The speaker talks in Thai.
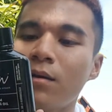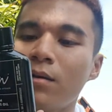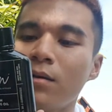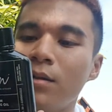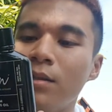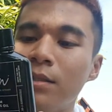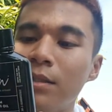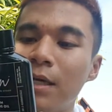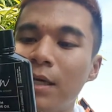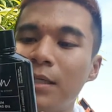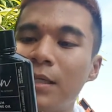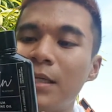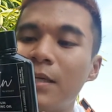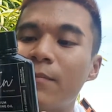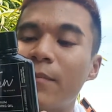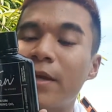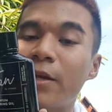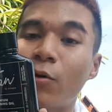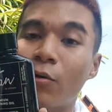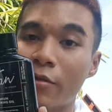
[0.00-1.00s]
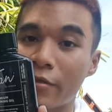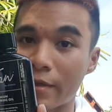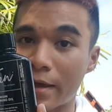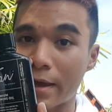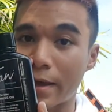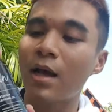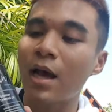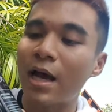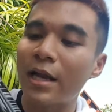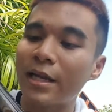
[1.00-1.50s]
เนื้อที่ไม่โดนแสง
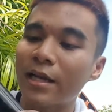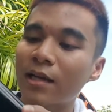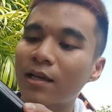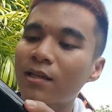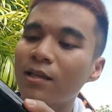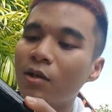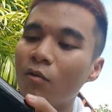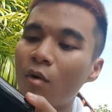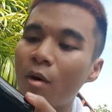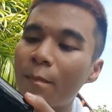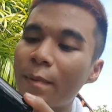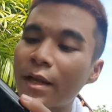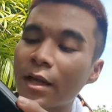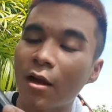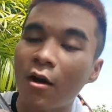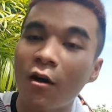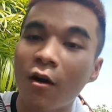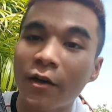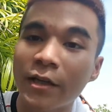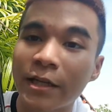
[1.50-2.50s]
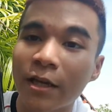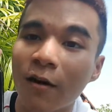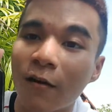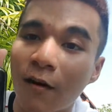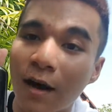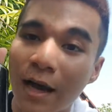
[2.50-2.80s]
อันนี้ก็ถือว่าเป็นข้อดีของ